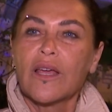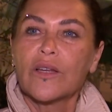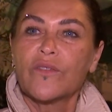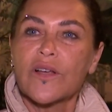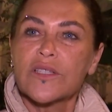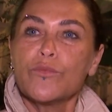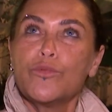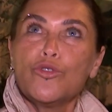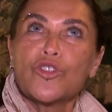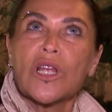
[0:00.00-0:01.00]
Yani fazla
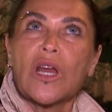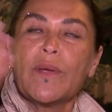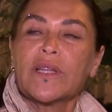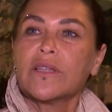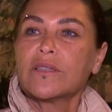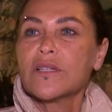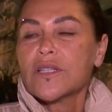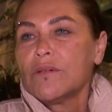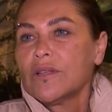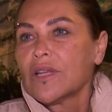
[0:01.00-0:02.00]
büyük şeyler bekledikleri
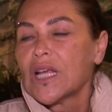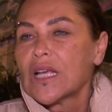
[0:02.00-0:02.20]
zaman